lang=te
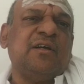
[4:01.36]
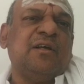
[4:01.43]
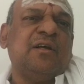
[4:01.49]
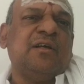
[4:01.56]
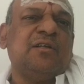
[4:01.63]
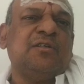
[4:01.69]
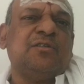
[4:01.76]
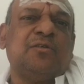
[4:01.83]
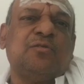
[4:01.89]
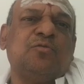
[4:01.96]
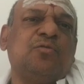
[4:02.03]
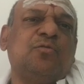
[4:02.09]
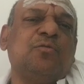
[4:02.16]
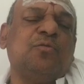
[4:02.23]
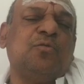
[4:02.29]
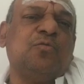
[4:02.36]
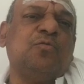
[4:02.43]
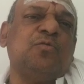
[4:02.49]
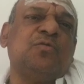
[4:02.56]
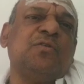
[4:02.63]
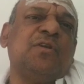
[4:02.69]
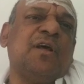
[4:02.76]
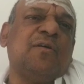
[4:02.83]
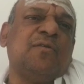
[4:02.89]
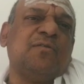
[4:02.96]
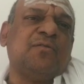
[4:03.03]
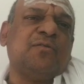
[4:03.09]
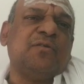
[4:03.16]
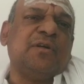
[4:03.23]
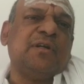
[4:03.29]
చదువుతుంటూ కూర్చున్నాం
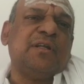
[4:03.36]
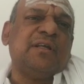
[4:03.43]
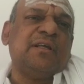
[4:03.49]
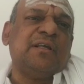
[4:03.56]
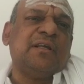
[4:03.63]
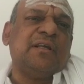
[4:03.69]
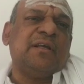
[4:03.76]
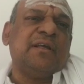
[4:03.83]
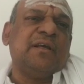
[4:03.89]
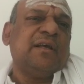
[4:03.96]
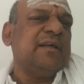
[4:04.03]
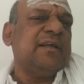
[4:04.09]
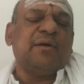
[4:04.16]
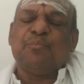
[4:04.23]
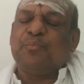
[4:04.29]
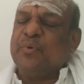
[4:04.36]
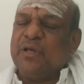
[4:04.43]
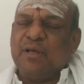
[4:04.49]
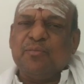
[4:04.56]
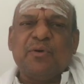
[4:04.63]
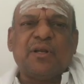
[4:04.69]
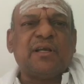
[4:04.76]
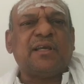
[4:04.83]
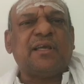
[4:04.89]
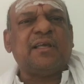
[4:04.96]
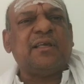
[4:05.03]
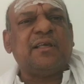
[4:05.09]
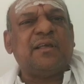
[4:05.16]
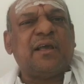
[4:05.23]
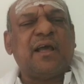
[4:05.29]
అనుకోండి ఎప్పటికీ మనకి
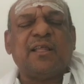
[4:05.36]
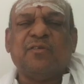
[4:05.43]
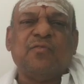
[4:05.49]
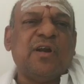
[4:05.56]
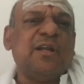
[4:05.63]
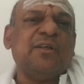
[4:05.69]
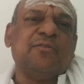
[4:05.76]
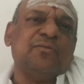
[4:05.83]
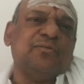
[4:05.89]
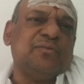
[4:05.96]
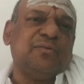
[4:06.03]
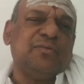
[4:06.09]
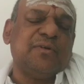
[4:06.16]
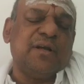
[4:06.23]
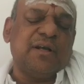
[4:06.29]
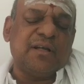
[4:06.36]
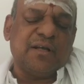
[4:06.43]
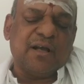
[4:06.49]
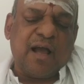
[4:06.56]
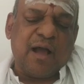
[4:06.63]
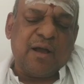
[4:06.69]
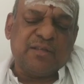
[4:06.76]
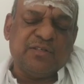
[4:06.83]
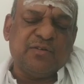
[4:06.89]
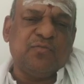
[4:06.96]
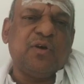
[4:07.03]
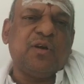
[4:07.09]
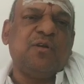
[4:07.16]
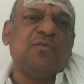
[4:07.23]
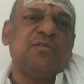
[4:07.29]
అది వెళ్ళదు ఆ
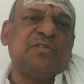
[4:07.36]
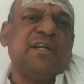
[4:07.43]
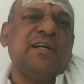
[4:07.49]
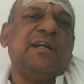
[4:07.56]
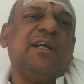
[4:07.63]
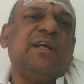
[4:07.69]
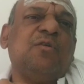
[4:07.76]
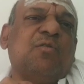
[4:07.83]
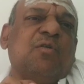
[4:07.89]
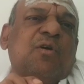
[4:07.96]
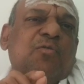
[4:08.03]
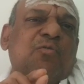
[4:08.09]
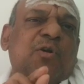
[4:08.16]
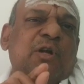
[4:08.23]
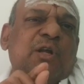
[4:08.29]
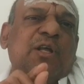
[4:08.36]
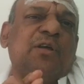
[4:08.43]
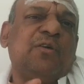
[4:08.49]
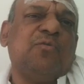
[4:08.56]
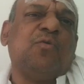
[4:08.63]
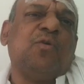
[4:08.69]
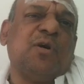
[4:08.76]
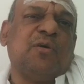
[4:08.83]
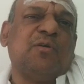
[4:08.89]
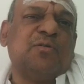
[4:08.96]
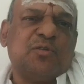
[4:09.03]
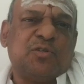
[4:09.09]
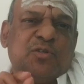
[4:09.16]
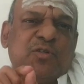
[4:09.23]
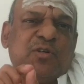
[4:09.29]
చివరిలో సెండ్ అని ఒకటే ఒక
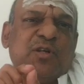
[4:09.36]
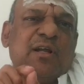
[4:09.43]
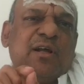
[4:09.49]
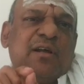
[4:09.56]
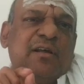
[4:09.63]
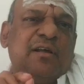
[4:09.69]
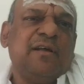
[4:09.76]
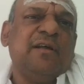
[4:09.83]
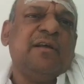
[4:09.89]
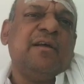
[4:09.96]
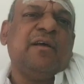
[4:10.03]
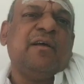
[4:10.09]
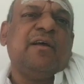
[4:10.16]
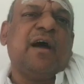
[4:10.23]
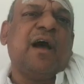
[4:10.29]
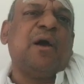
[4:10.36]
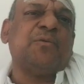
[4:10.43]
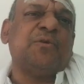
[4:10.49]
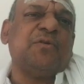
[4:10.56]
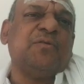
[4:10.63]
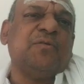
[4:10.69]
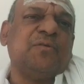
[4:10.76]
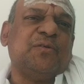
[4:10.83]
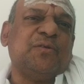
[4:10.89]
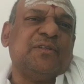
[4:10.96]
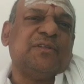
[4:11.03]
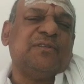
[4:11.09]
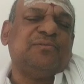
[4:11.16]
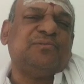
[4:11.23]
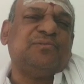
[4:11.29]
చిన్న ఆప్షన్ ఉంటుంది
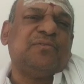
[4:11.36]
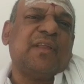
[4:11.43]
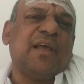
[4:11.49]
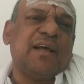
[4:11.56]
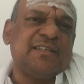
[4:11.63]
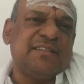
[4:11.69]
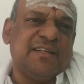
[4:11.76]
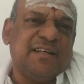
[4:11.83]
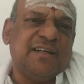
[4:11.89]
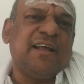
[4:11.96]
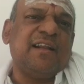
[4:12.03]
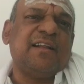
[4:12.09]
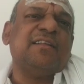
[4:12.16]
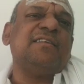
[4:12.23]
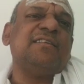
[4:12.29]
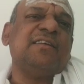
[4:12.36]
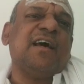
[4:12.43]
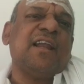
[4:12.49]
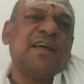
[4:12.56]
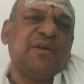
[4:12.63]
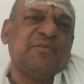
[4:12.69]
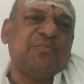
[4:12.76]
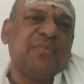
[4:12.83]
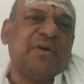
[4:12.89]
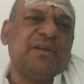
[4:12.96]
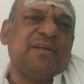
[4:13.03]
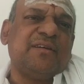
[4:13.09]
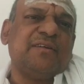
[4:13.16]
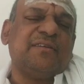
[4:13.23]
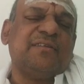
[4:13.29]
ఆ సెండ్ అన్నది చాలా ఇంపార్టెంట్
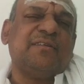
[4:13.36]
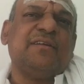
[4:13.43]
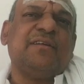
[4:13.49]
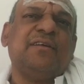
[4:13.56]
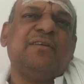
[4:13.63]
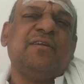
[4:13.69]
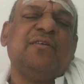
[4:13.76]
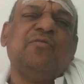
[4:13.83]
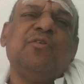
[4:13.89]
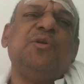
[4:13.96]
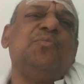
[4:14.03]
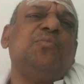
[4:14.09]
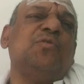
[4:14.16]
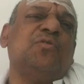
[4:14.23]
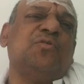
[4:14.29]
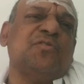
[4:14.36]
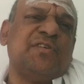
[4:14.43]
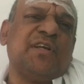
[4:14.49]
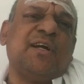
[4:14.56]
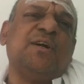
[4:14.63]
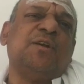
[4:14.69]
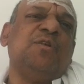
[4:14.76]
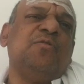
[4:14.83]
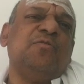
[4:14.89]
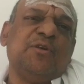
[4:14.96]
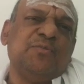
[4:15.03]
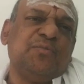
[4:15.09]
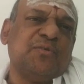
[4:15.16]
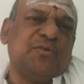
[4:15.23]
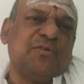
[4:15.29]
వెళ్ళిపోతుంది సెకండ్లో వెళ్ళిపోతుంది